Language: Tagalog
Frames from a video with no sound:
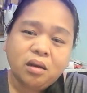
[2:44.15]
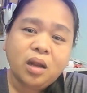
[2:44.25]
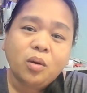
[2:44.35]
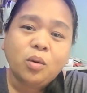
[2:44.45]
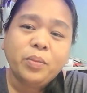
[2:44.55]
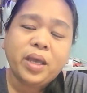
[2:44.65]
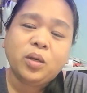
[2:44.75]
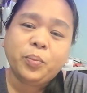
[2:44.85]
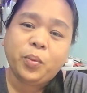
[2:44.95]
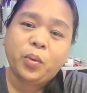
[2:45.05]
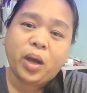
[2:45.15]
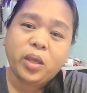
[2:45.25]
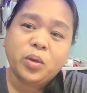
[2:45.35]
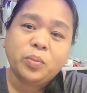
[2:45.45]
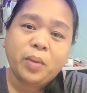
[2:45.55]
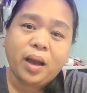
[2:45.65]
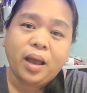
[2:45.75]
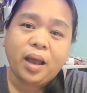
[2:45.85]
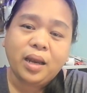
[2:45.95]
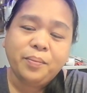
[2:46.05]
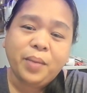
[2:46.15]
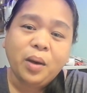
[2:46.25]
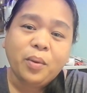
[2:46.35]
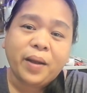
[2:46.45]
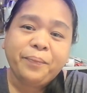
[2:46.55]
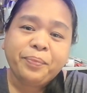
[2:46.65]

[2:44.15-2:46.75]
Now, kung meron po kayong mga halimbawa,